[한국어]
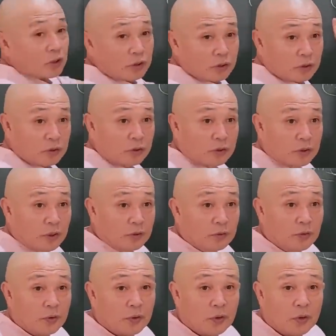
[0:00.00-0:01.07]
자리 그렇게
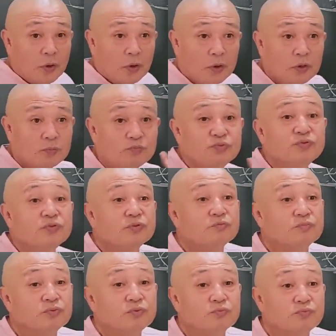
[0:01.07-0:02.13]
되는 거예요. 이게
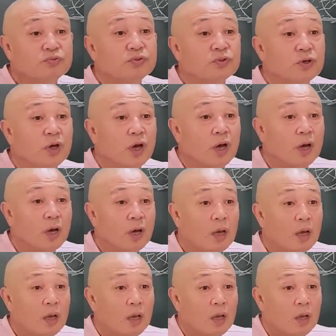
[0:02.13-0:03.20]
무슨 무슨 무슨 거야?
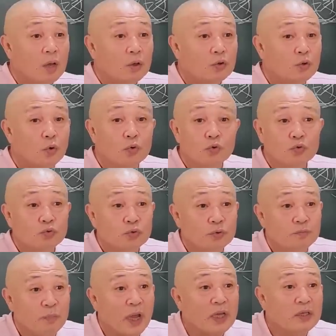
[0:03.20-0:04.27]

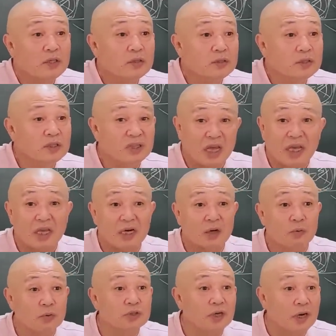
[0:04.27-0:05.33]
교육은 백년지
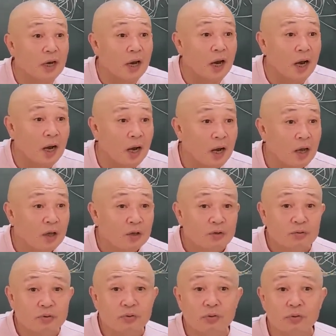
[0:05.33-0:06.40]
대계라고 하잖아.
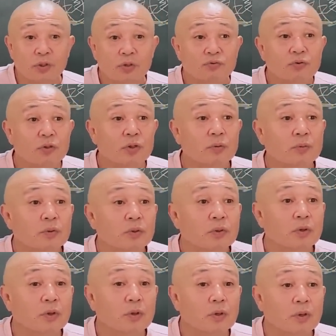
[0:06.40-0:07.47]
그런 사주가 돼
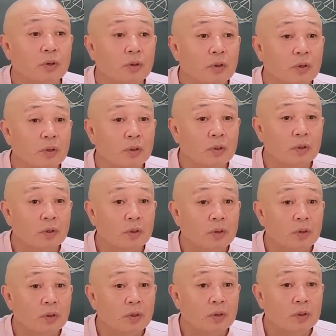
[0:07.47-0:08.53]
버려.
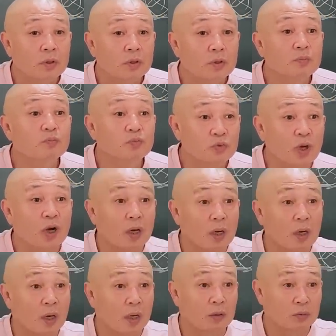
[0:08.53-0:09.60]

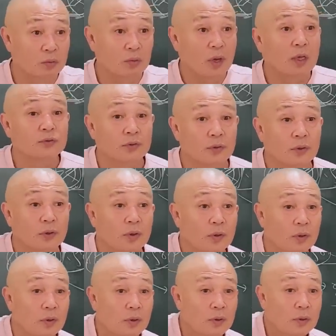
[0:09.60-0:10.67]
인문학으로
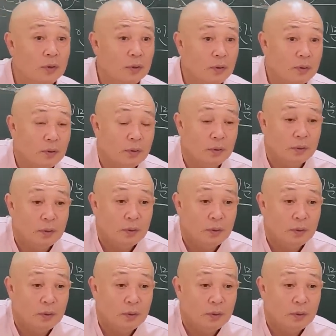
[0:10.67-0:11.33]
가서 어,